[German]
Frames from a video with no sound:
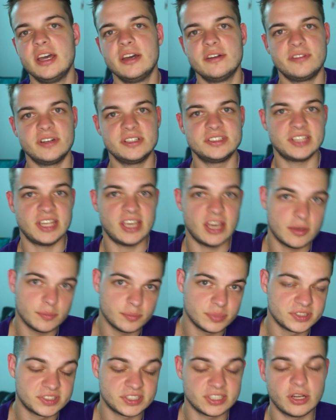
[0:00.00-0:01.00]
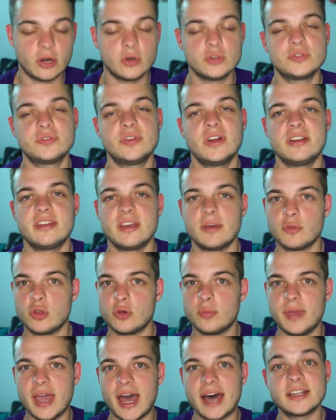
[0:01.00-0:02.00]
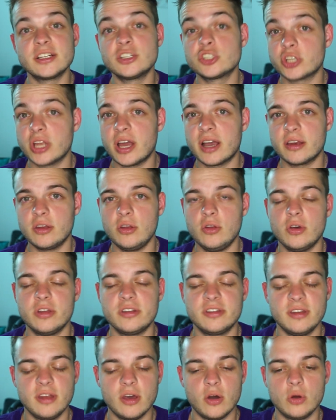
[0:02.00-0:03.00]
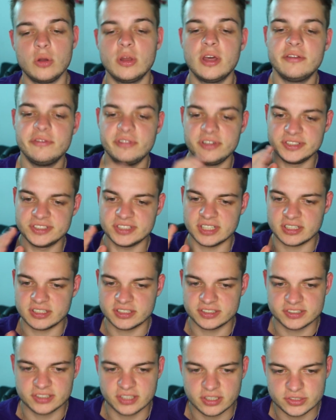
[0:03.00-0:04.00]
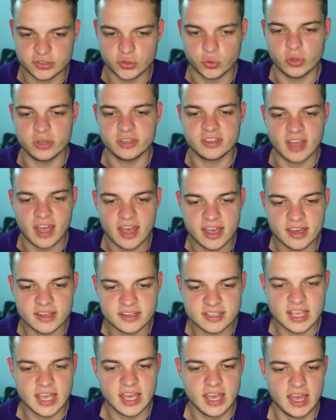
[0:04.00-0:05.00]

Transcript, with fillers: Falls er ein bisschen ausfällt, die haben noch mehr angeschlagene Leute in der O-Line. Wie gesagt, Castanzo retired.